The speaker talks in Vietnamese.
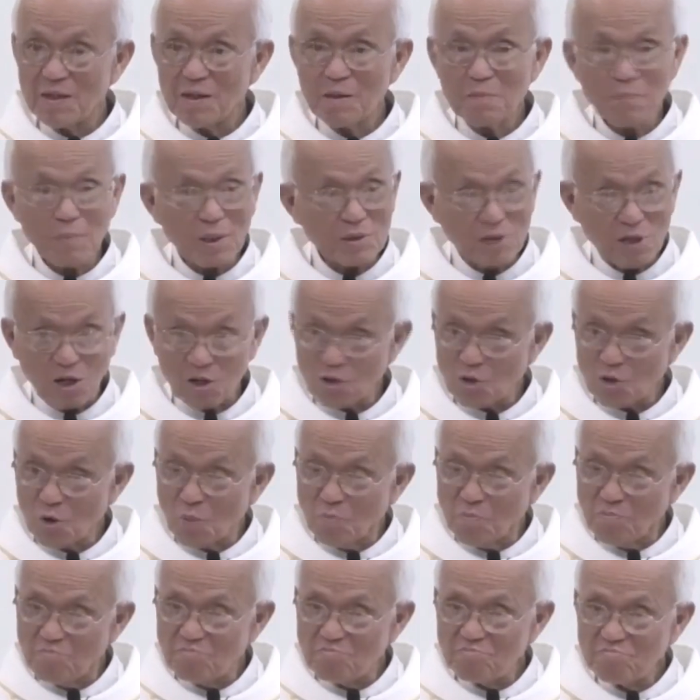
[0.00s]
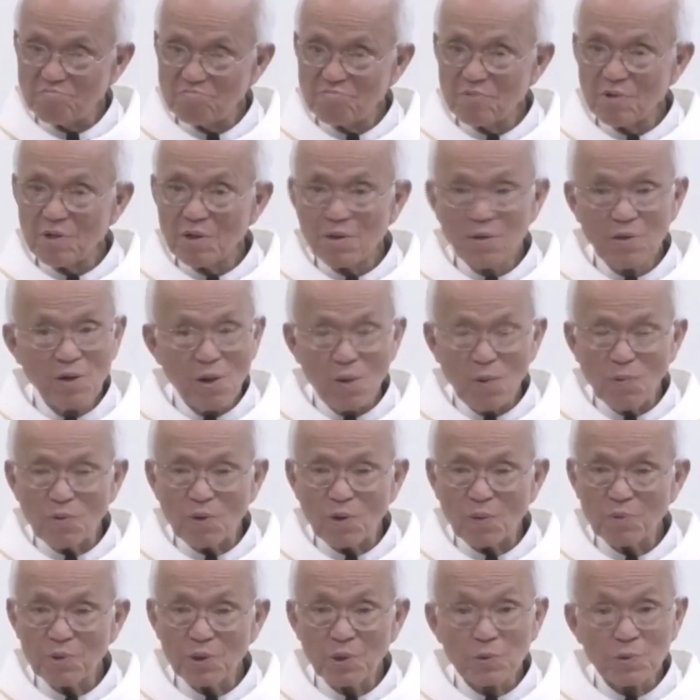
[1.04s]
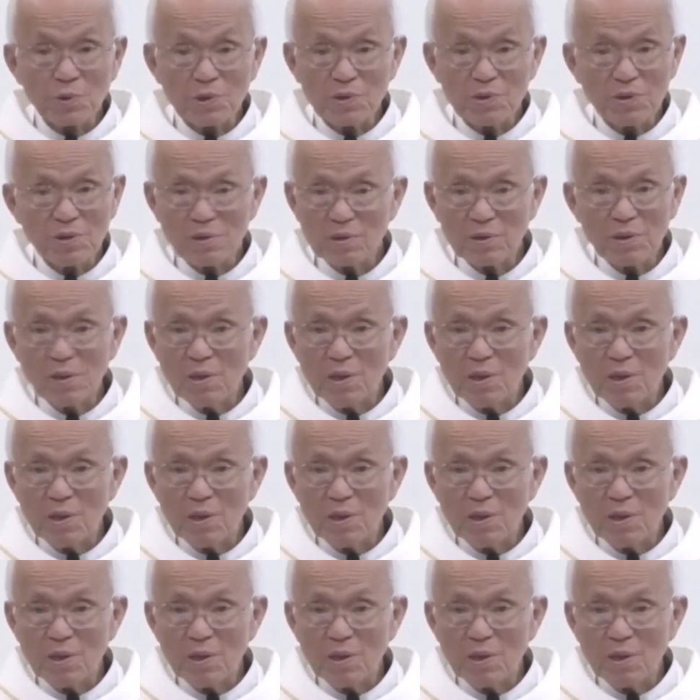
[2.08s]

mà thật đúng nếu không yêu thương